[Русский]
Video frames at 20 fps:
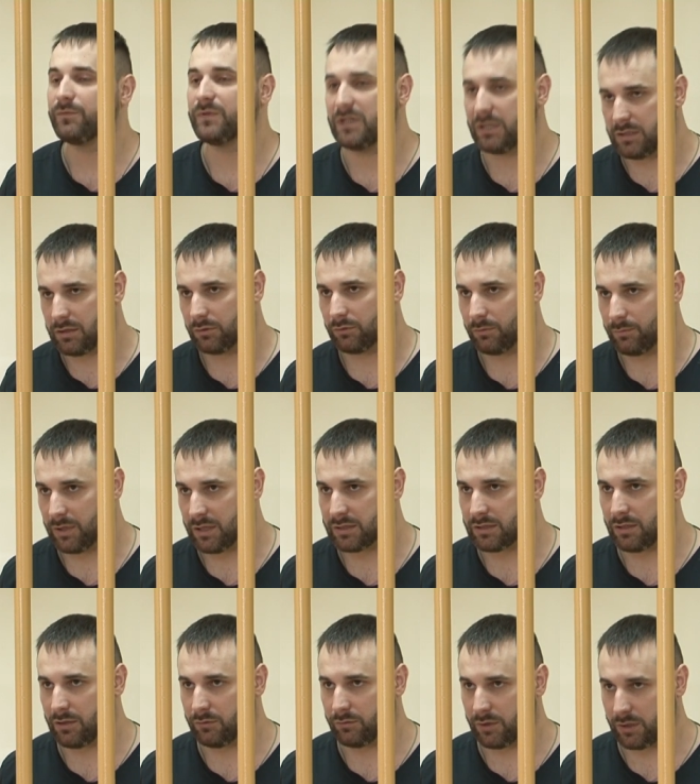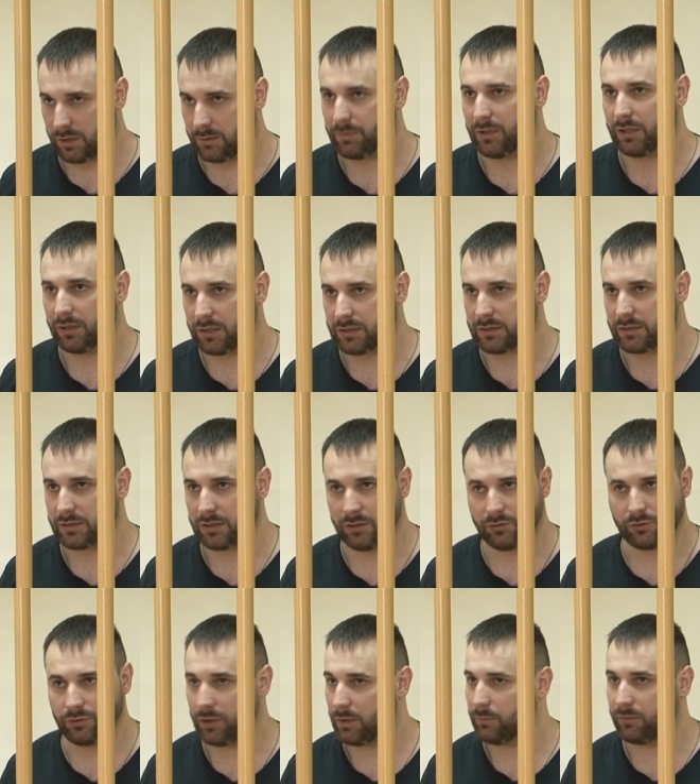все те, кто меня знают, они прекрасно
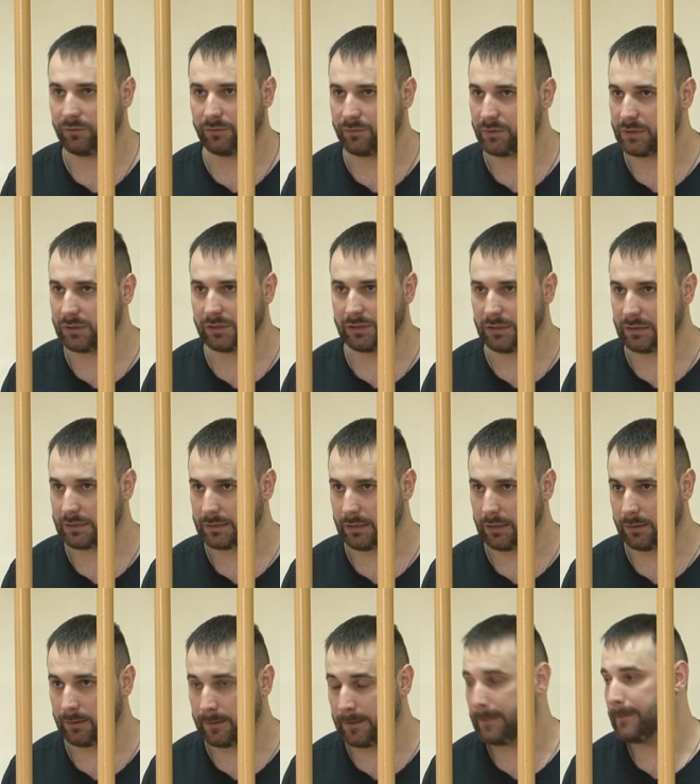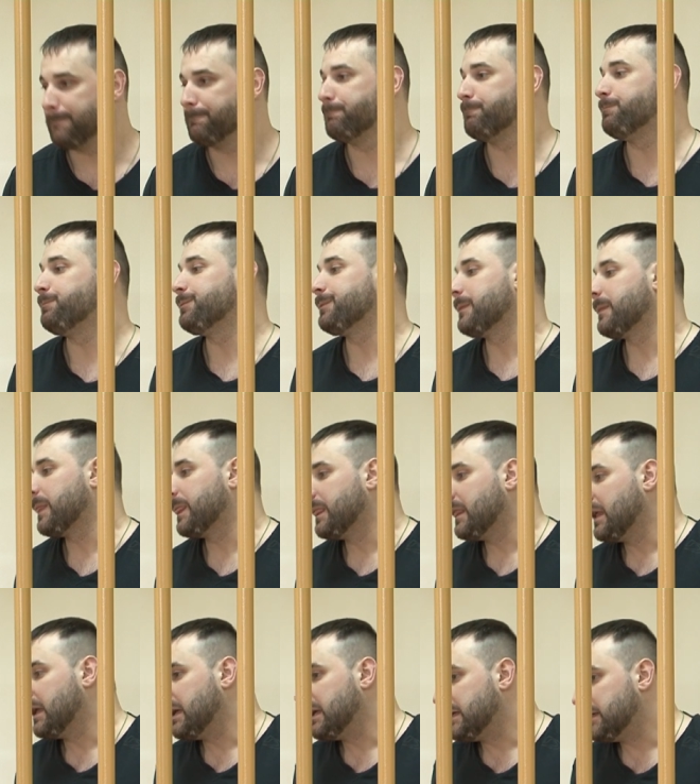знают, что я бы этого делать не стал.
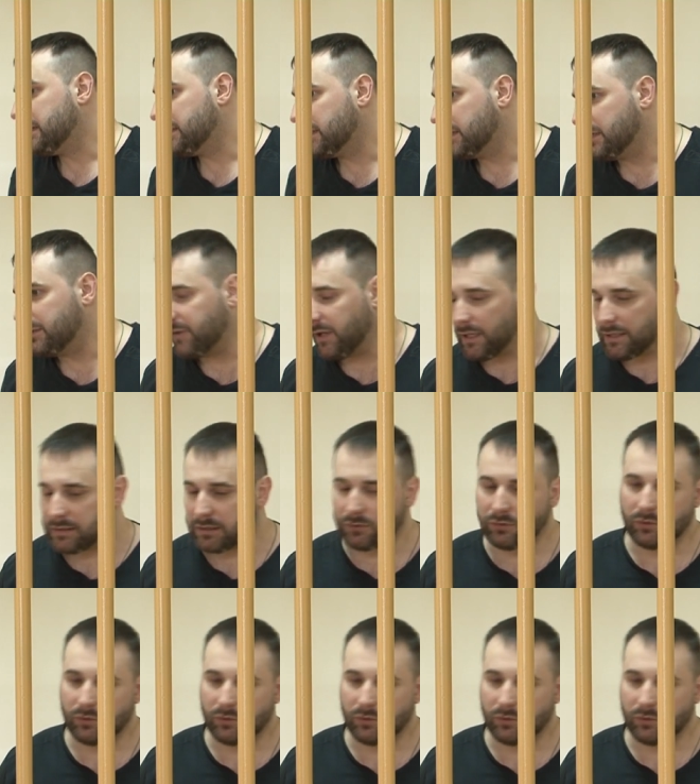Говорить о